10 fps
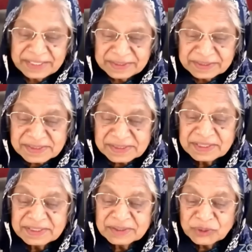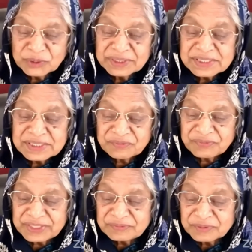kindness goodness
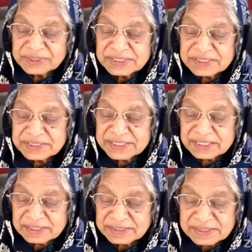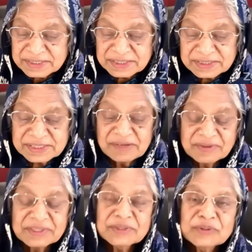faithfulness gentleness
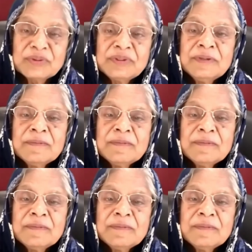सेल्फ कंट्रोल